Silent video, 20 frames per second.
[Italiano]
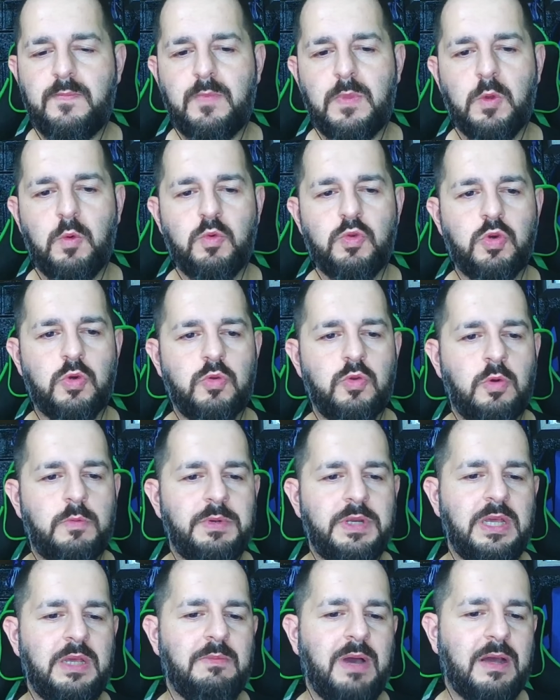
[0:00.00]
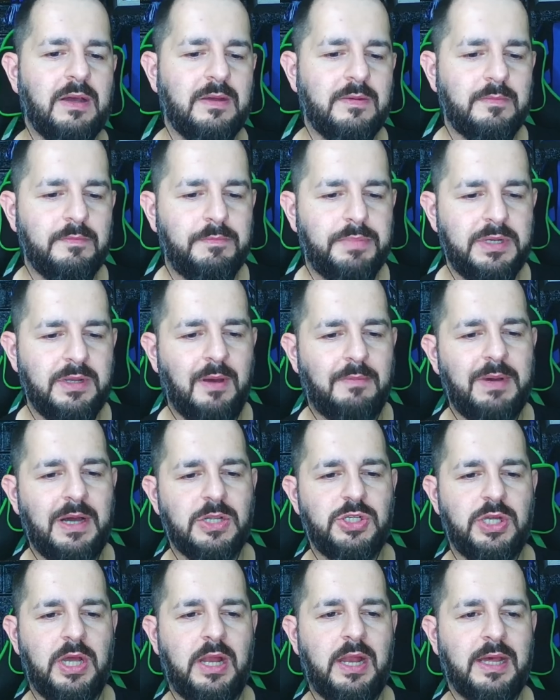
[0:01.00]
un giorno prima. Prima
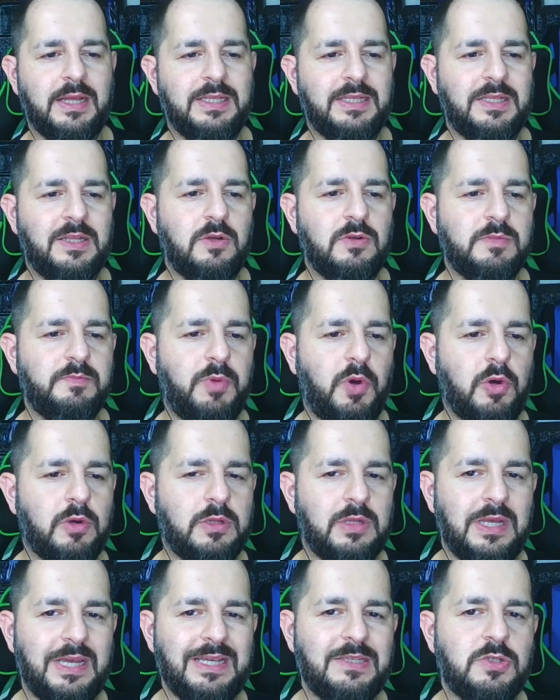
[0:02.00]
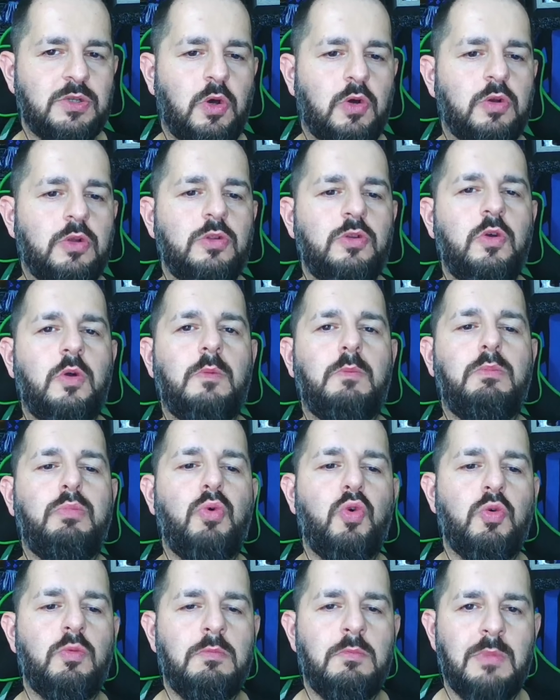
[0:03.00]
pagina della Gazzetta dello Sport, esordio,
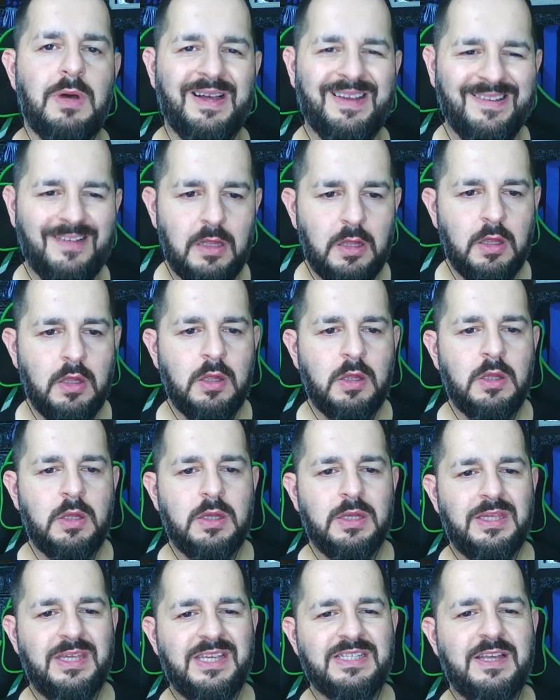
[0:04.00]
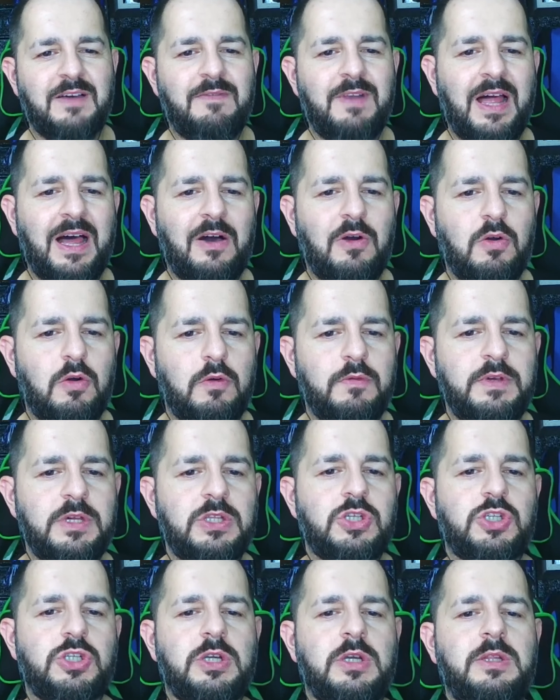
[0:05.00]
boom. Chiesa
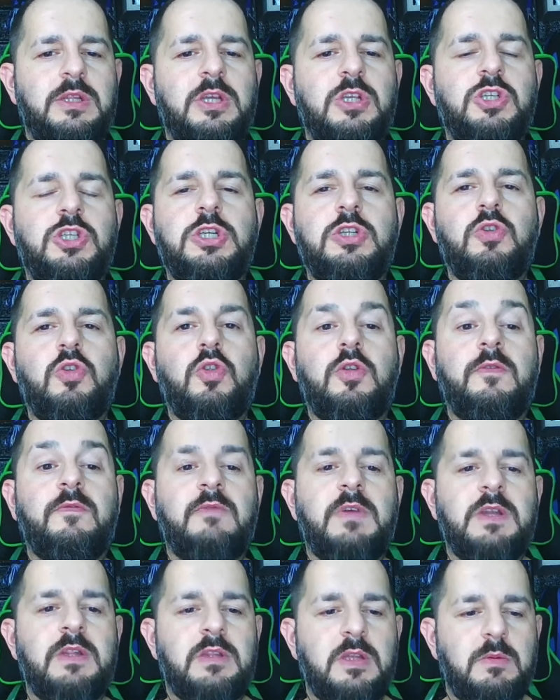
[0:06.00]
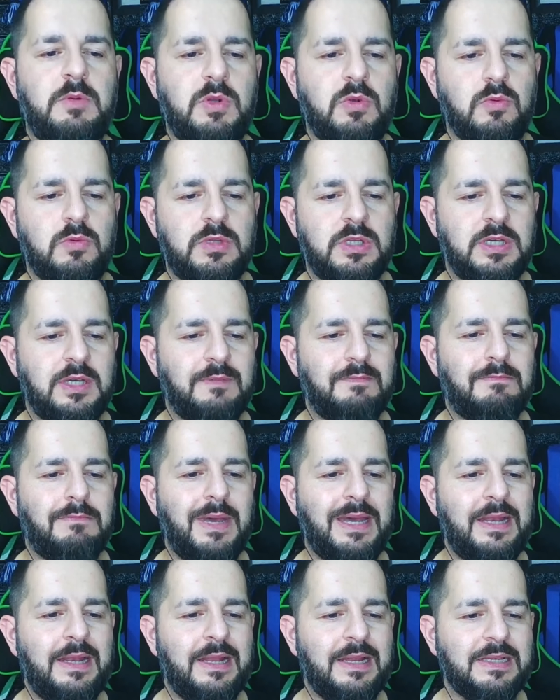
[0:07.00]
Vlaovic decidono in 20 minuti, che
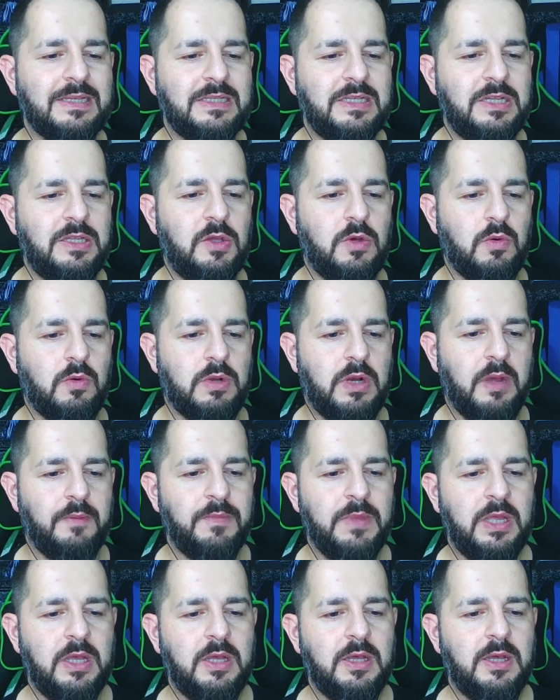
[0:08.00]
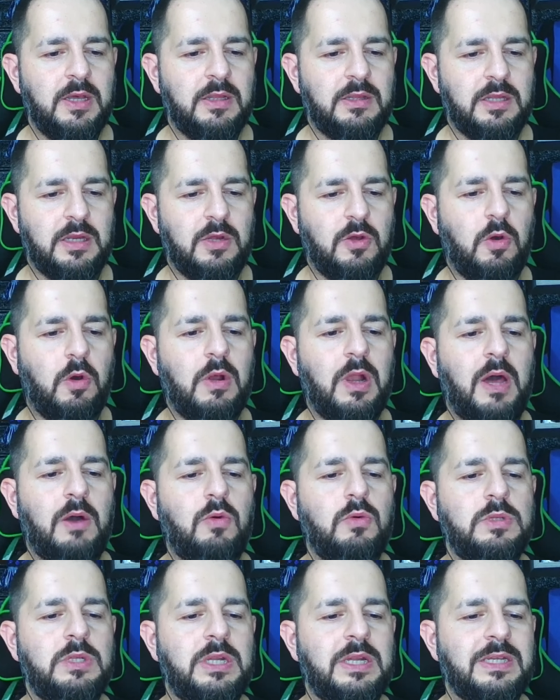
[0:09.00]
bella signora. Tre gol a
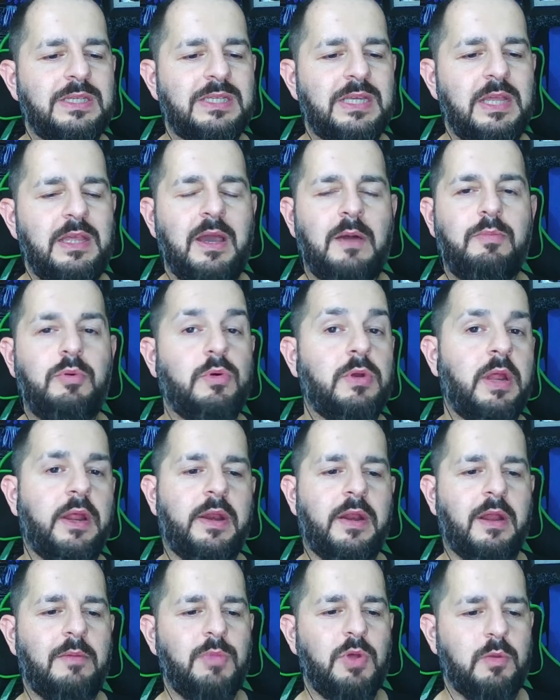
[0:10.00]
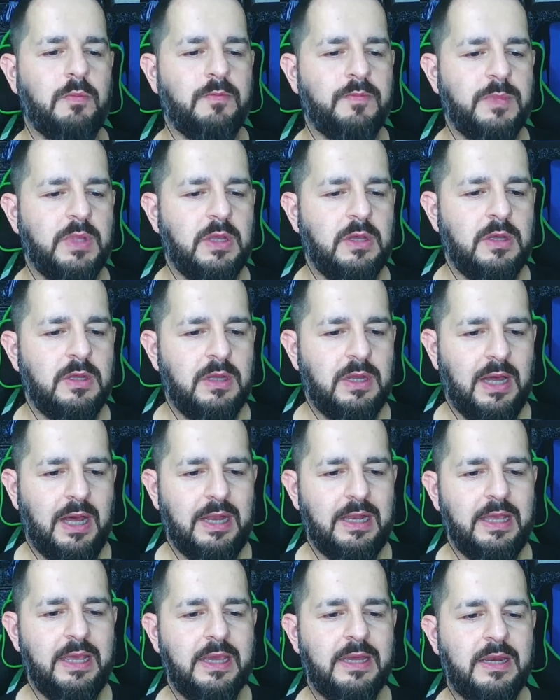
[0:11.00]
Udine, segna pure Rabiot.
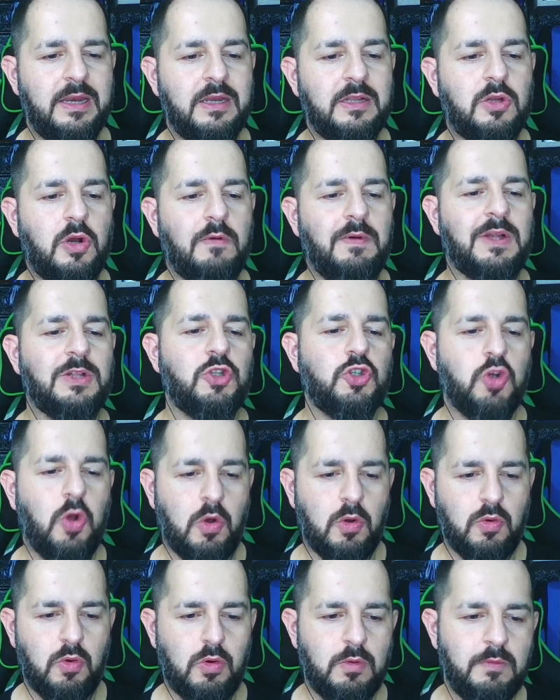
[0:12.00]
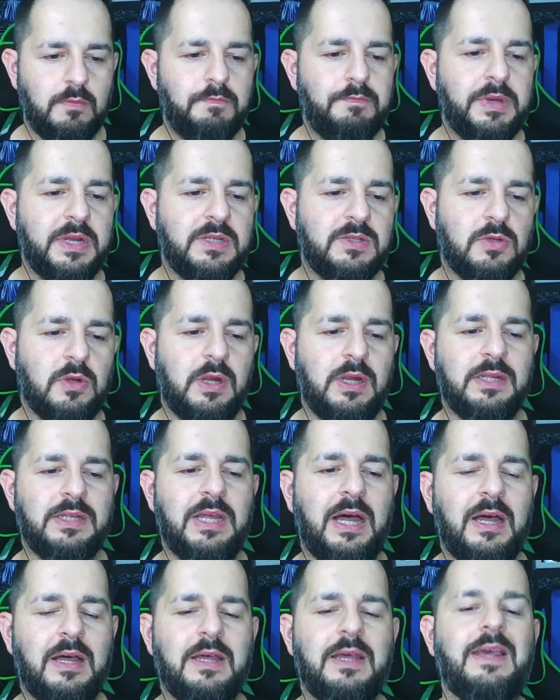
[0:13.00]
Allegri ritrova gioco,
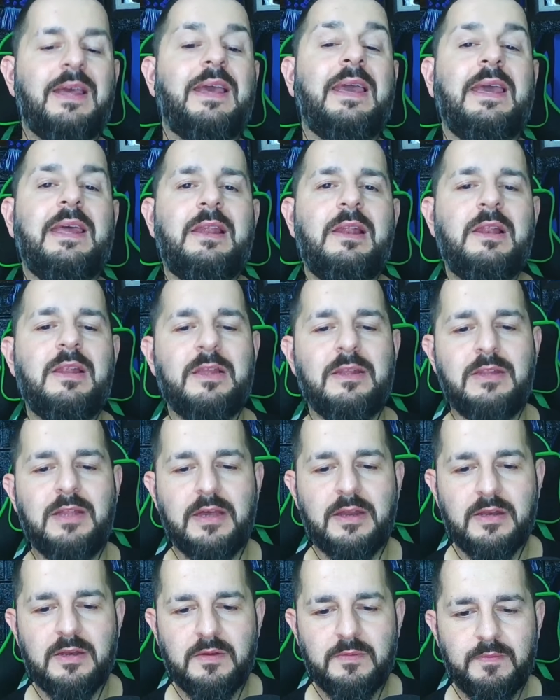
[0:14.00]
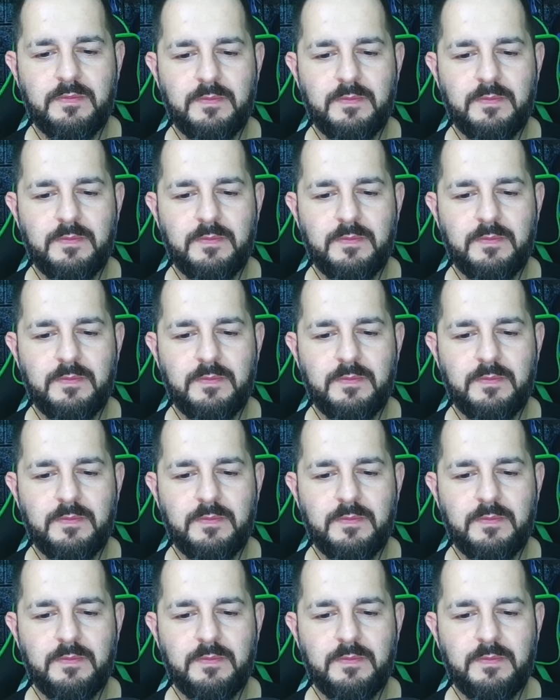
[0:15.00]
personalità e leader.